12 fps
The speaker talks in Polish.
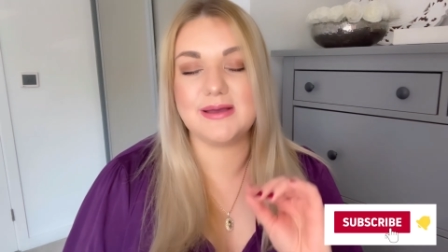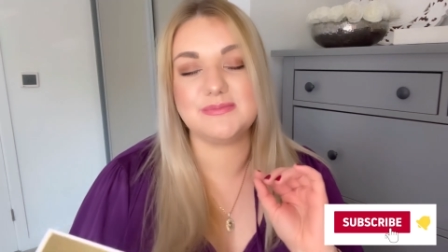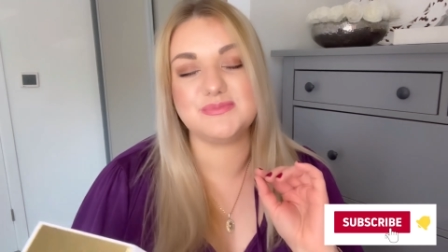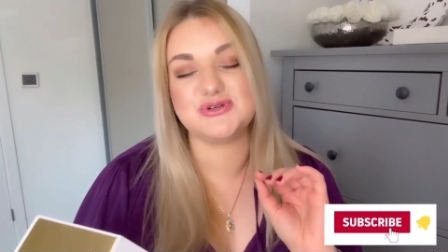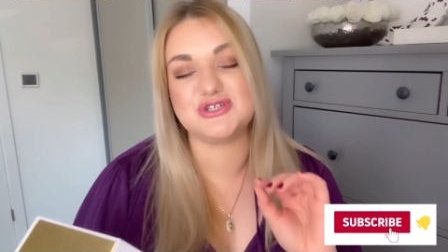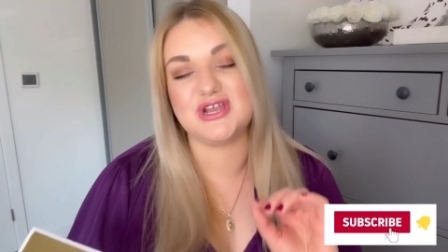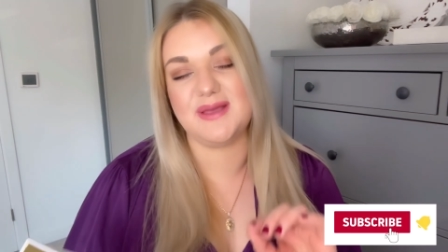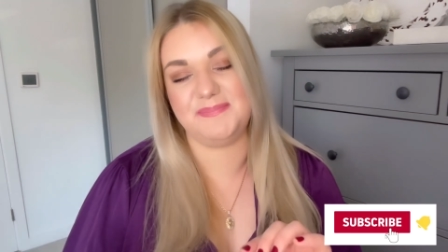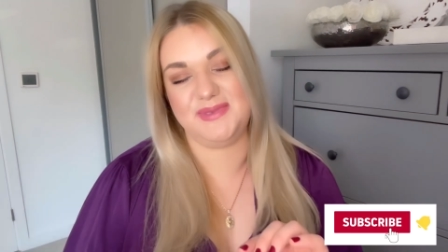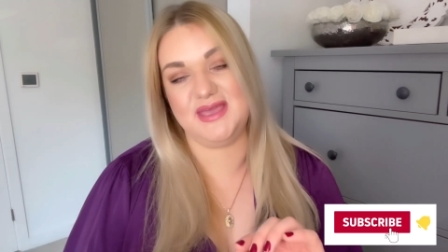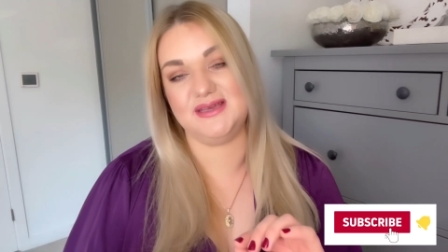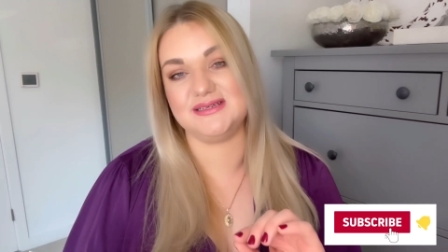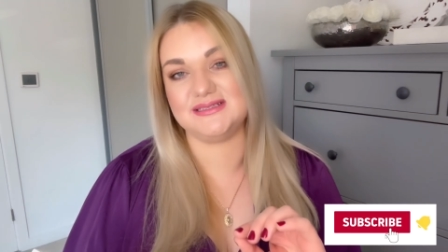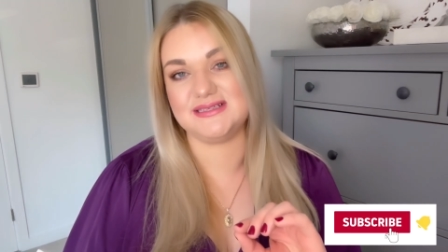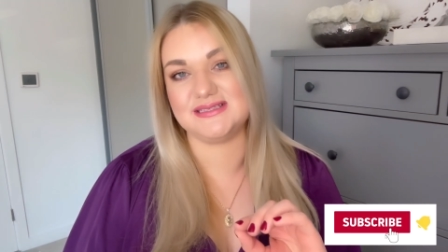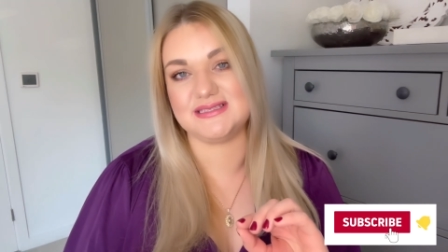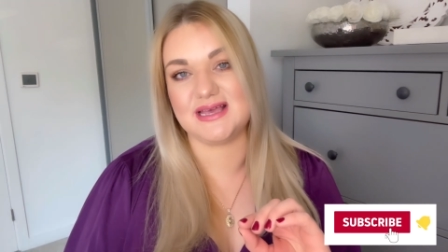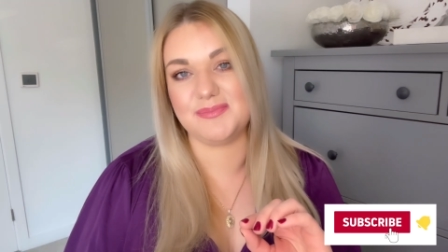
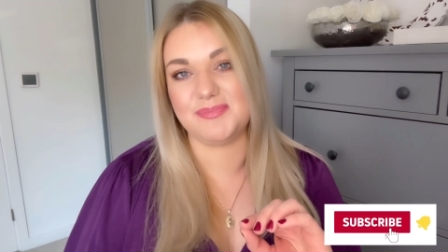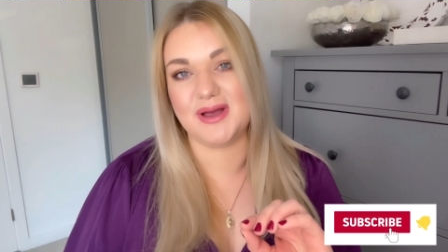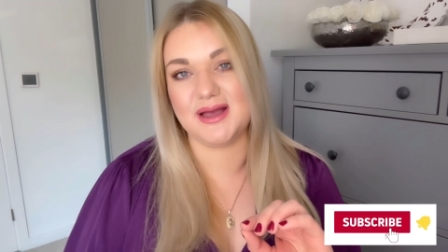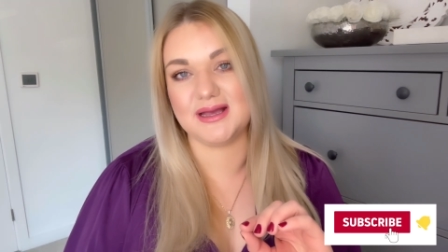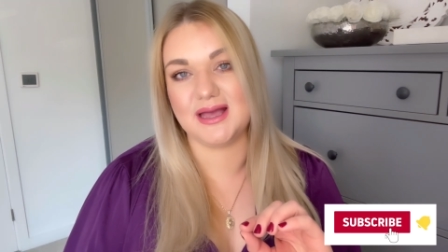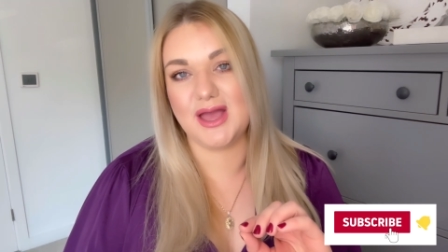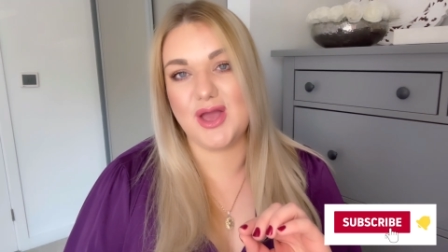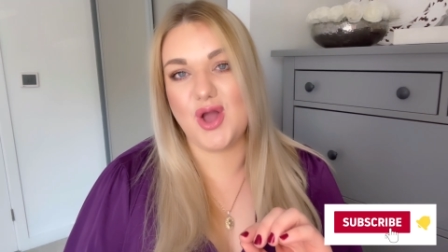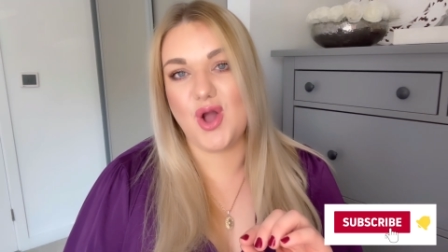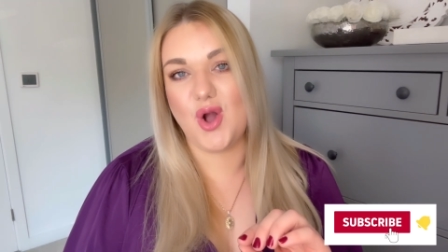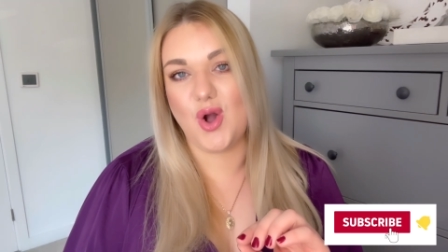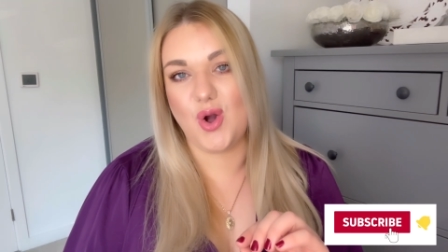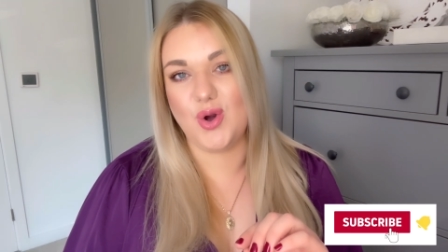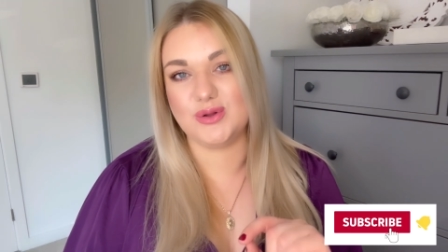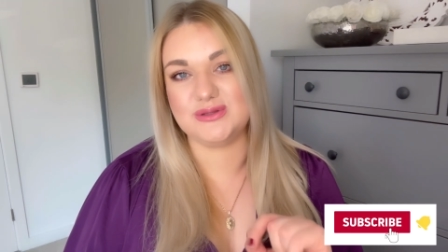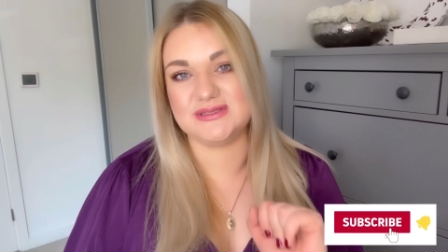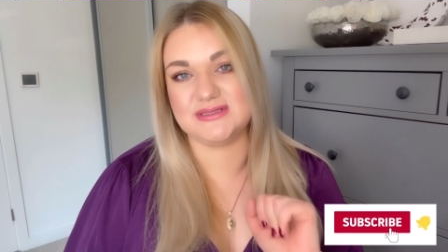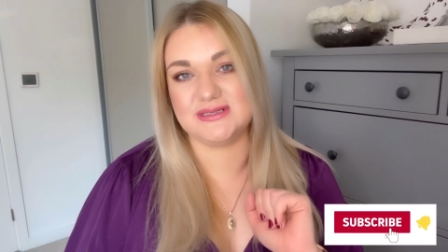przepiękny zapach
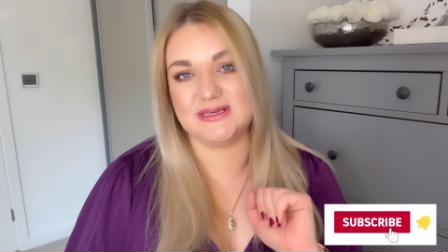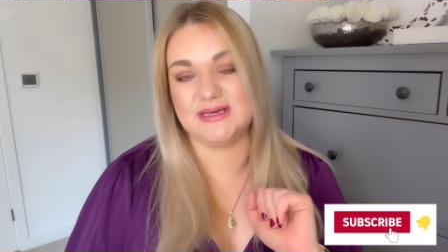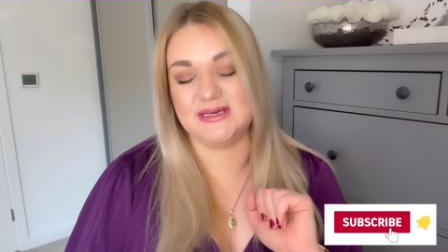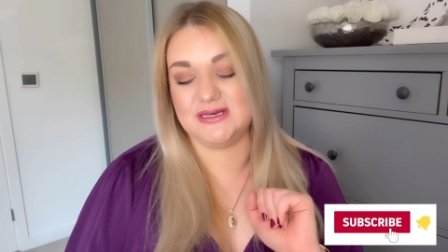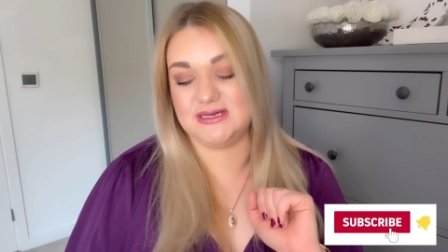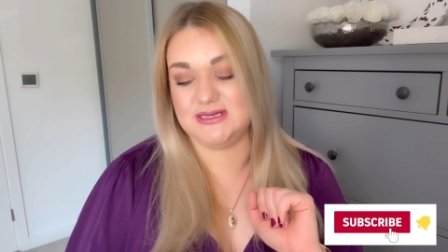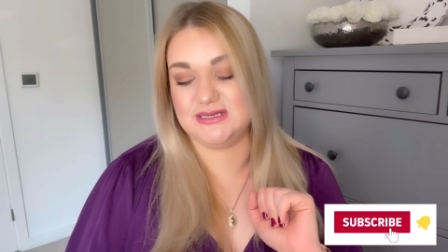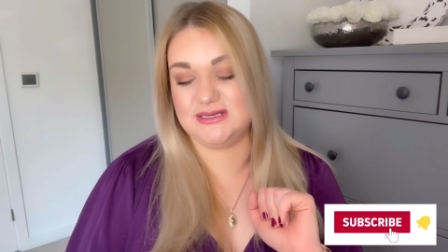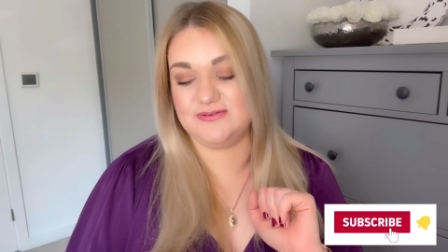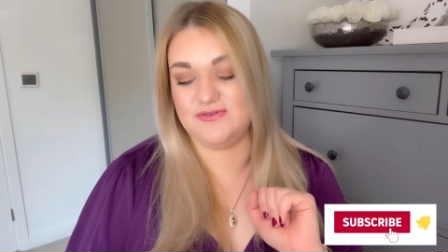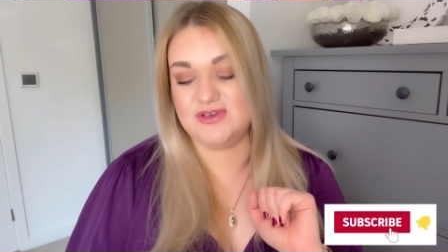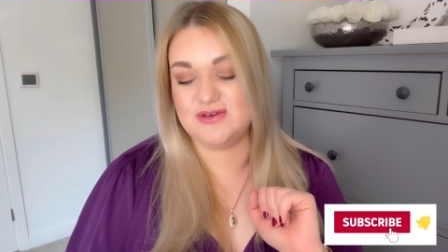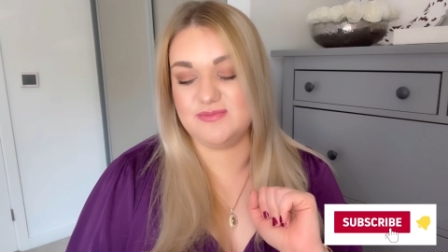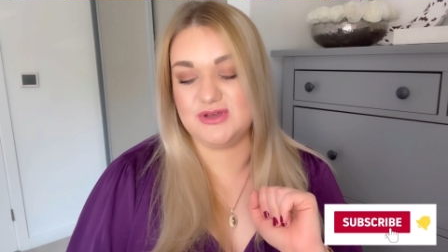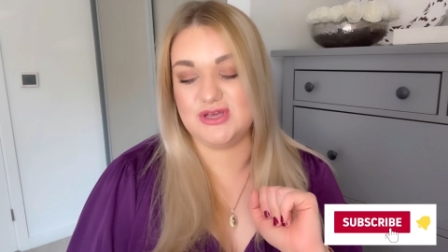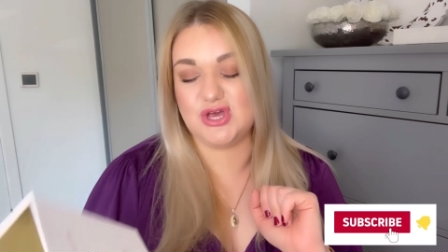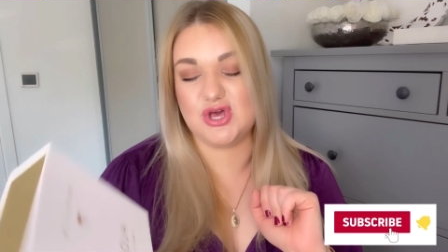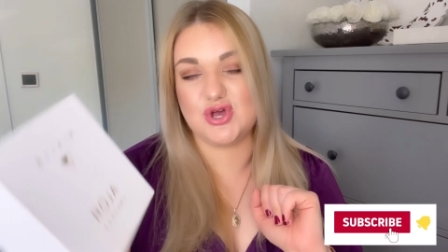od e,
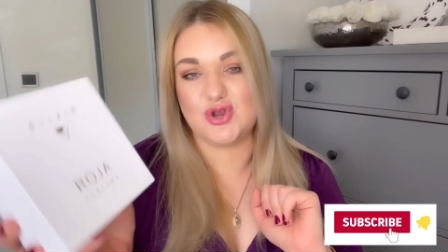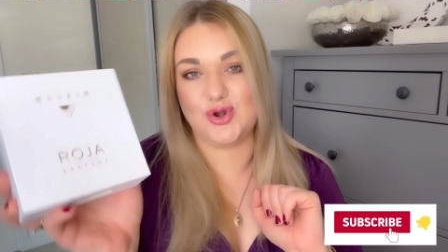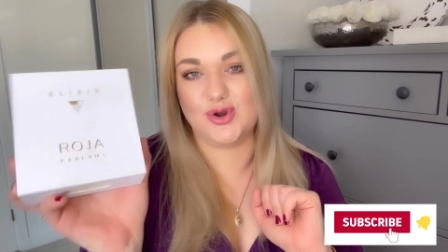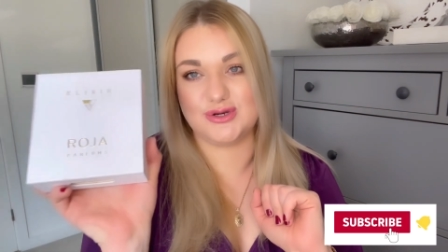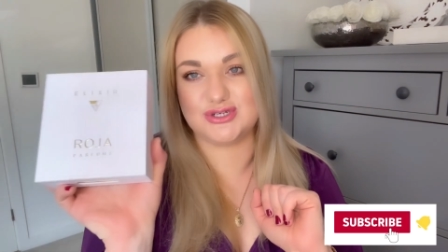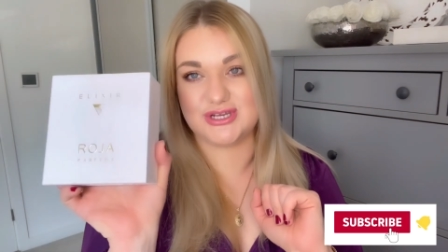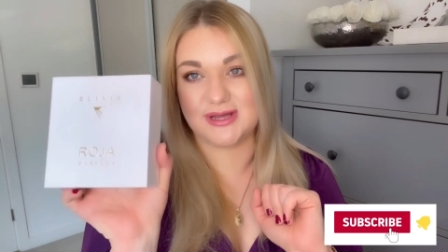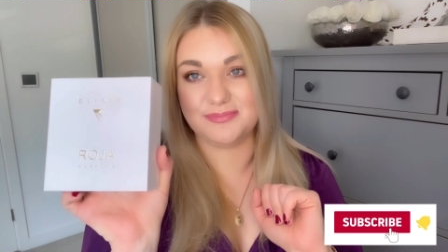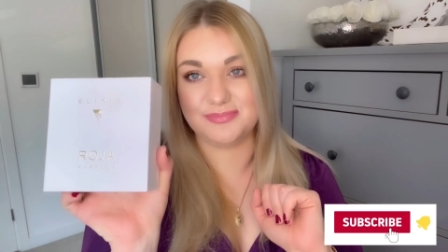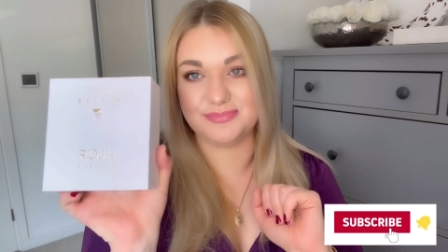firmy Roża.